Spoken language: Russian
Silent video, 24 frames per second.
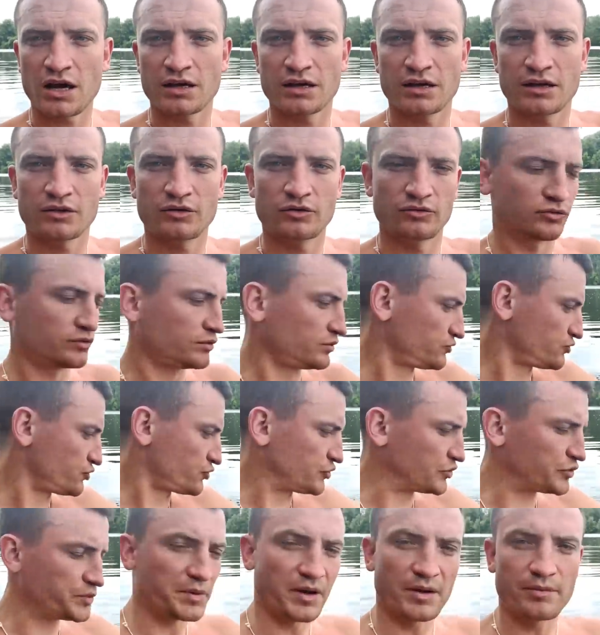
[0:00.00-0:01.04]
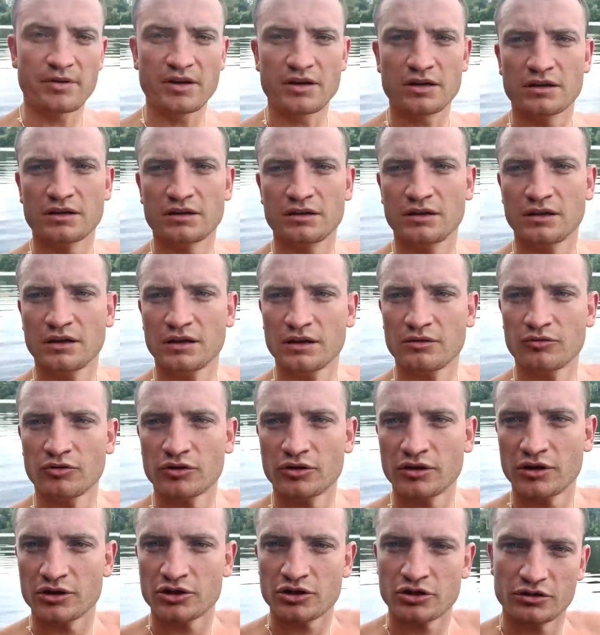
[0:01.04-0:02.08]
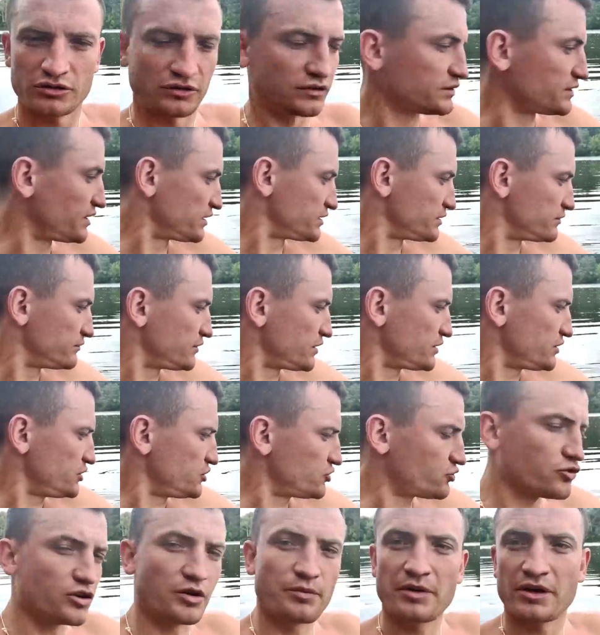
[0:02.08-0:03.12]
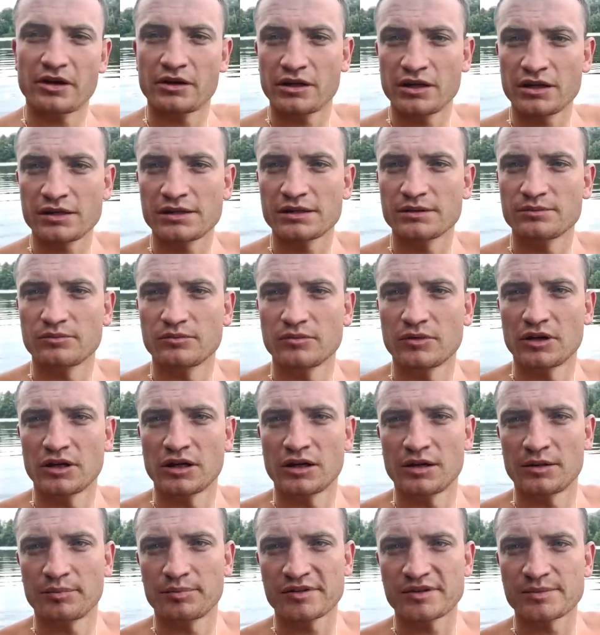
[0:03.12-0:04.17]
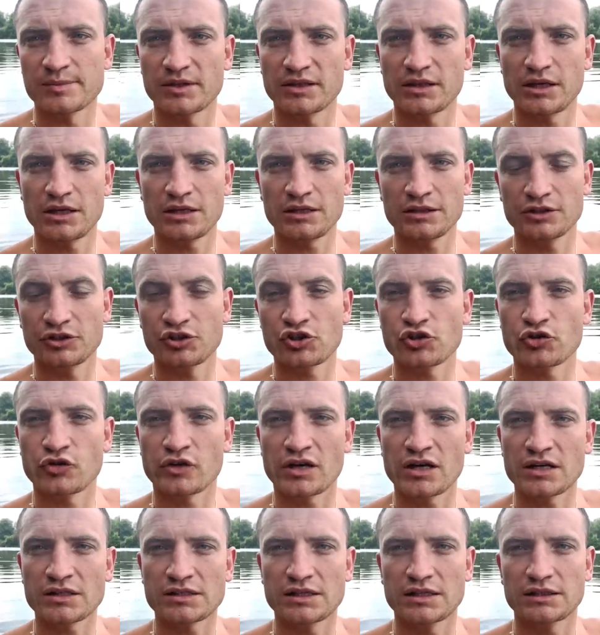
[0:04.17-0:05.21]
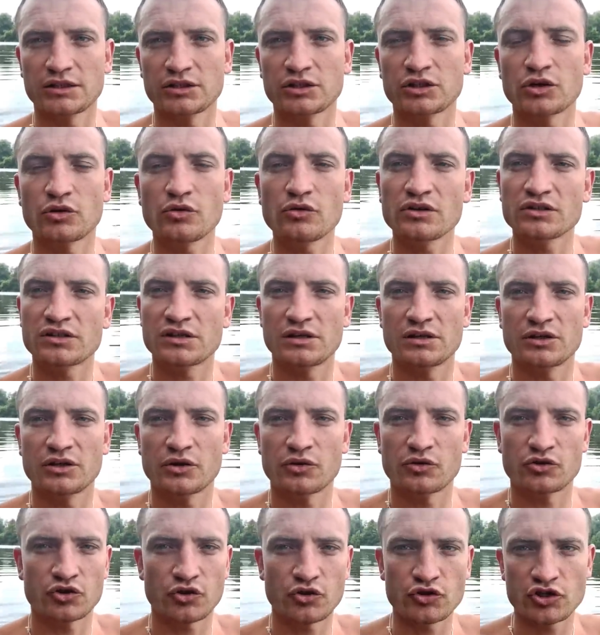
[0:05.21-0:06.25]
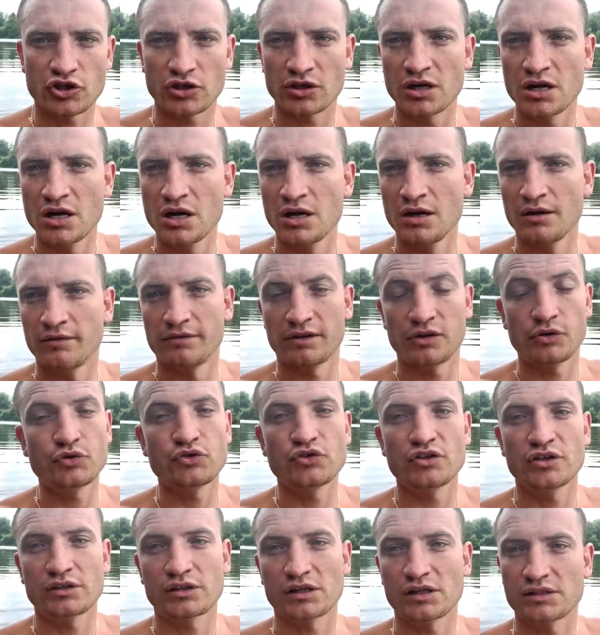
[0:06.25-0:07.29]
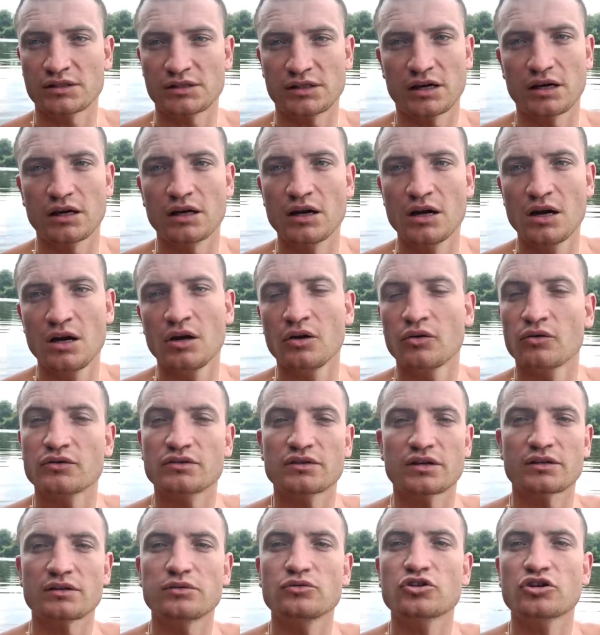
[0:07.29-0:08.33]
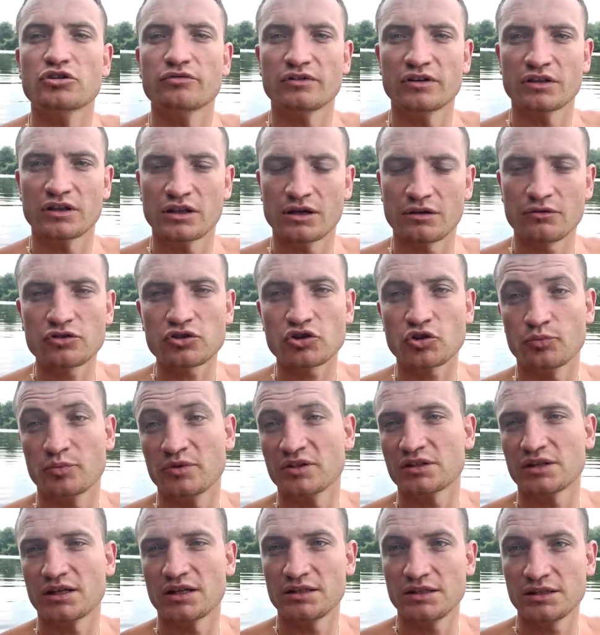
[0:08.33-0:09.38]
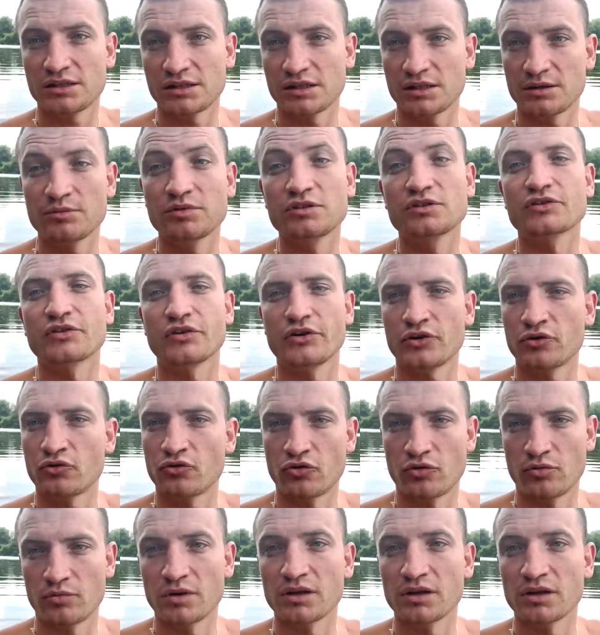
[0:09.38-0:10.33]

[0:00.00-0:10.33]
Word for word: я тут чуть-чуть побегал и вот решил зайти в водичку, а перед этим э, посмотрел еще раз этот трогательный кружочек Володи XXL. Он заслуживает того, чтобы насладиться им целиком.